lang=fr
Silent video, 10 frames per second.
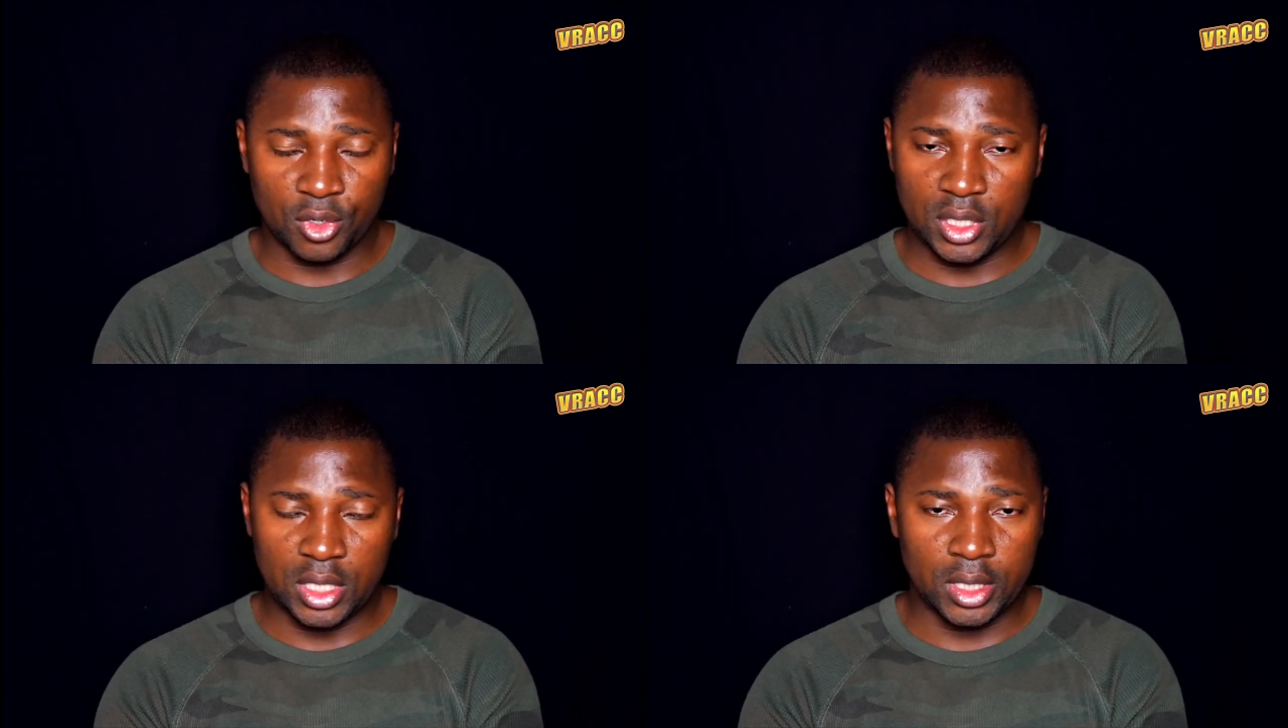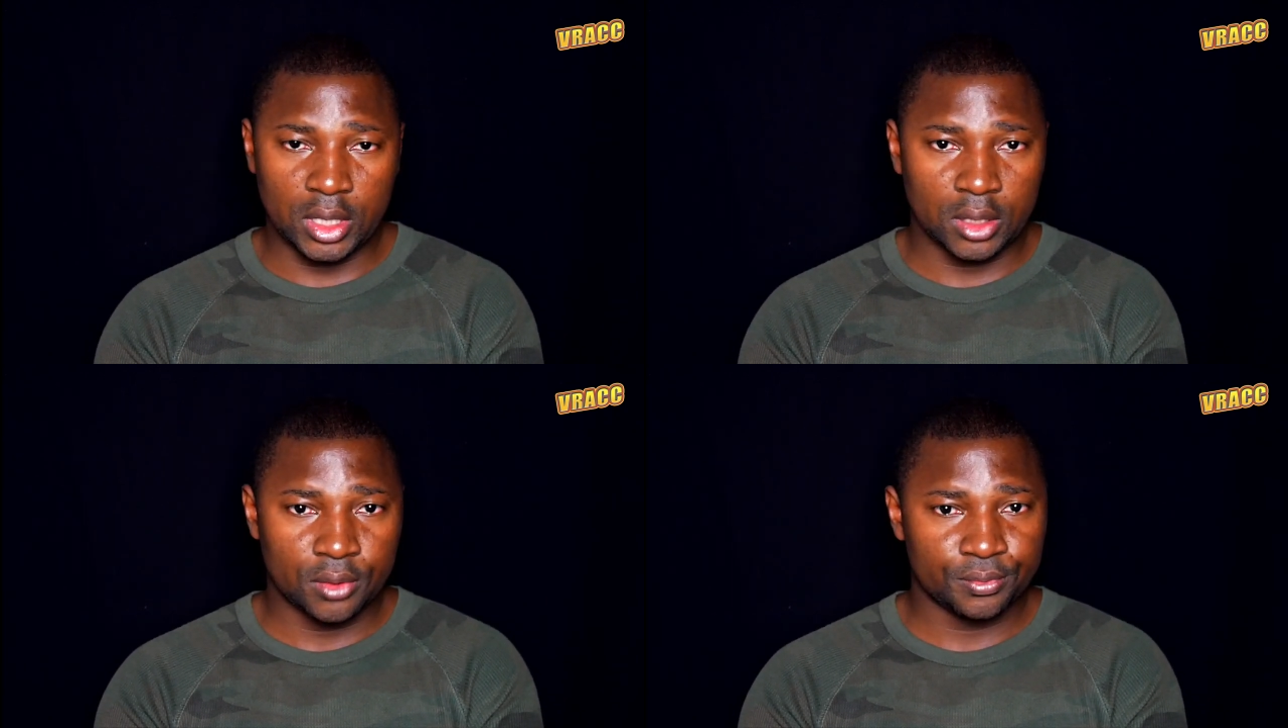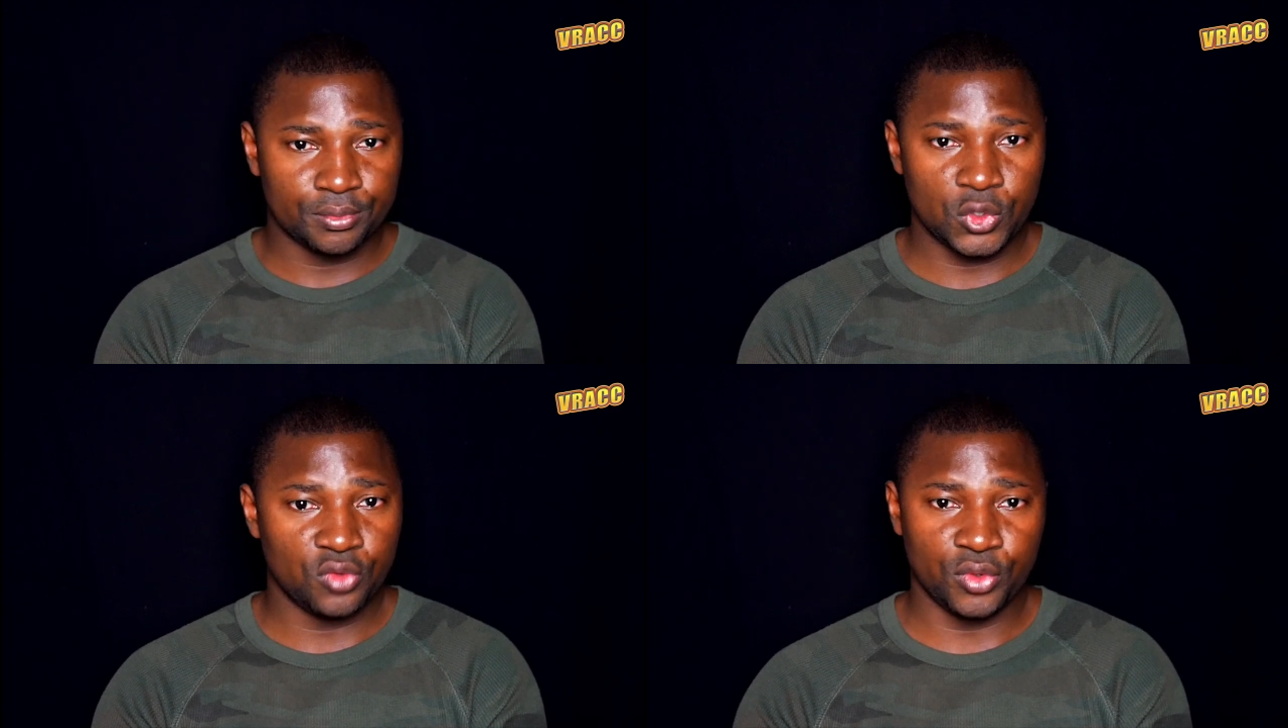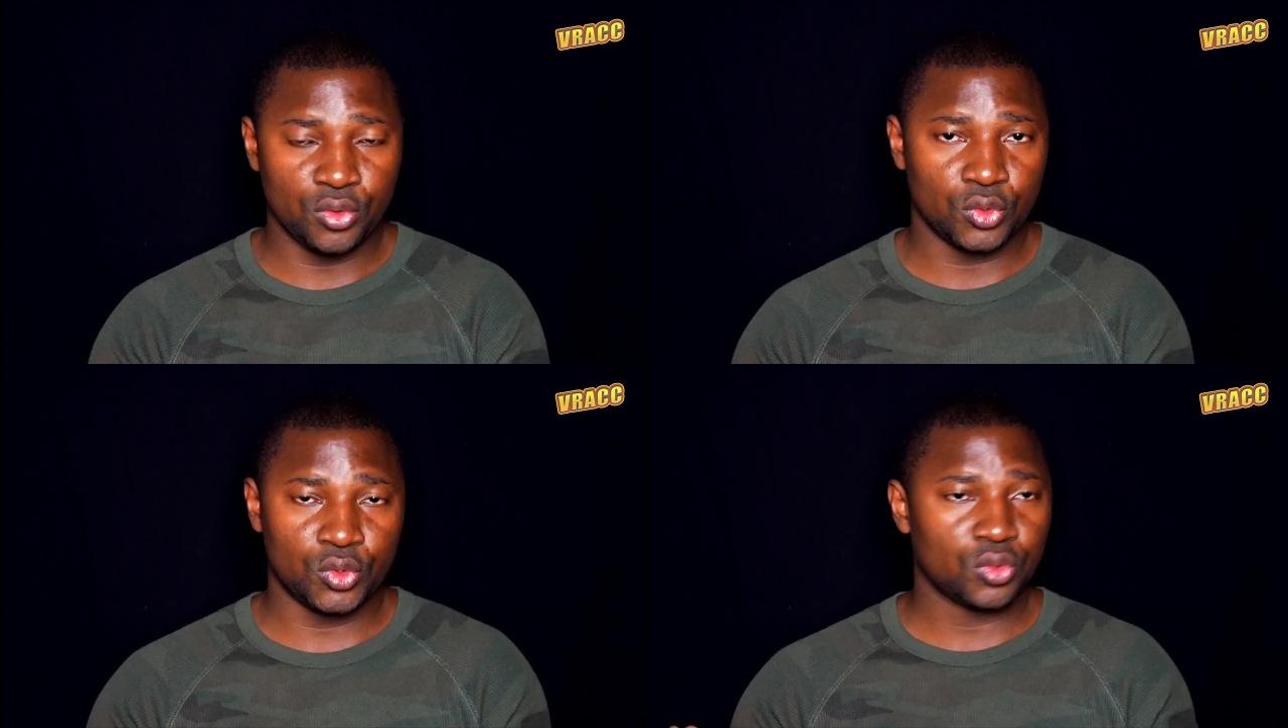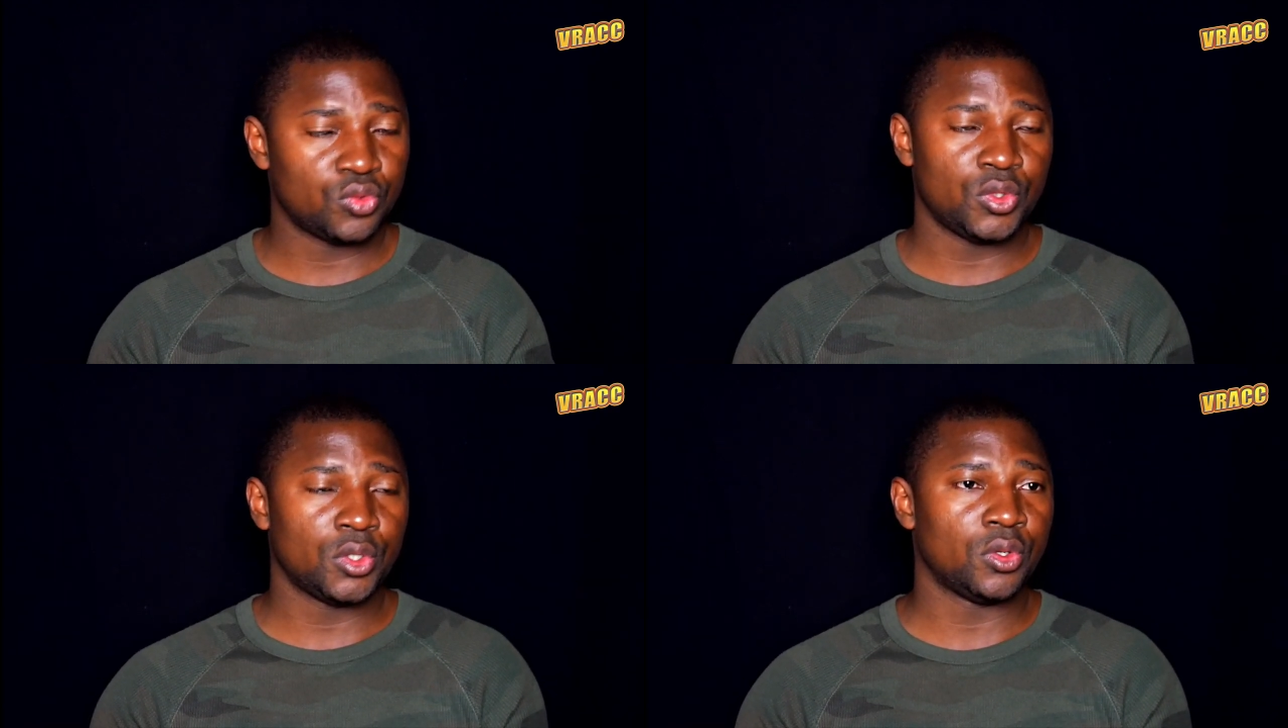il est devenu
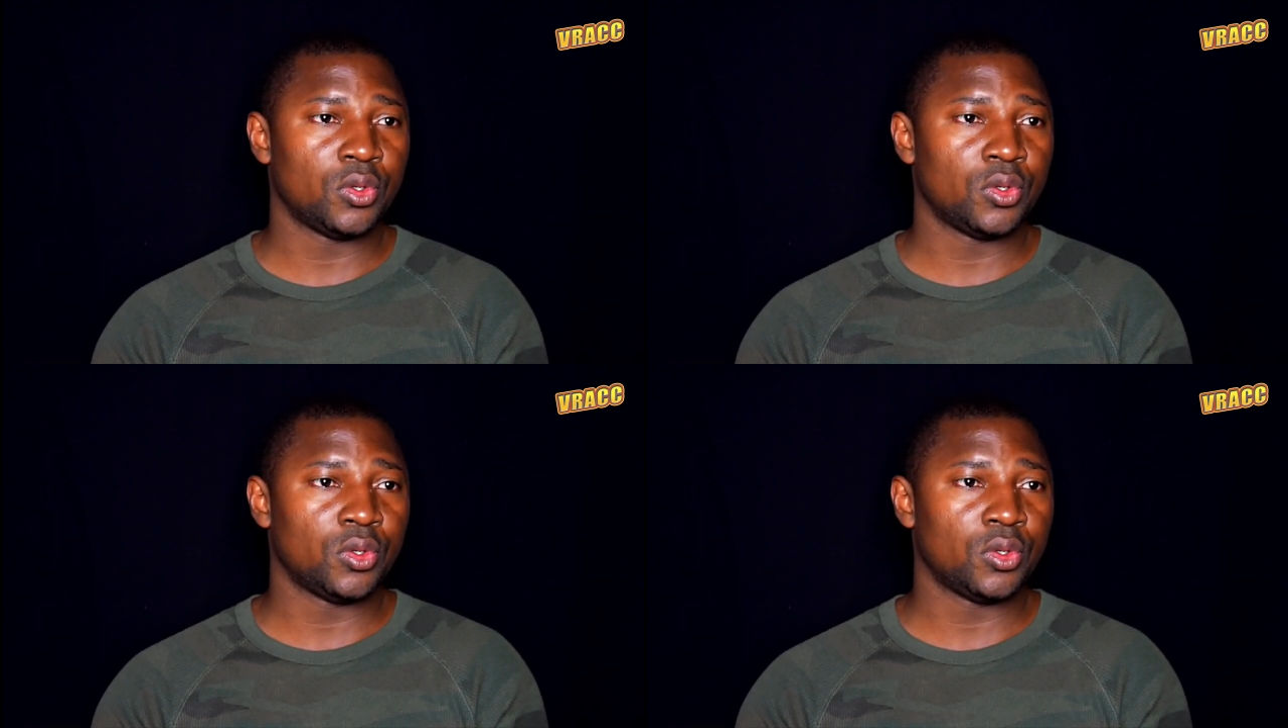aujourd'hui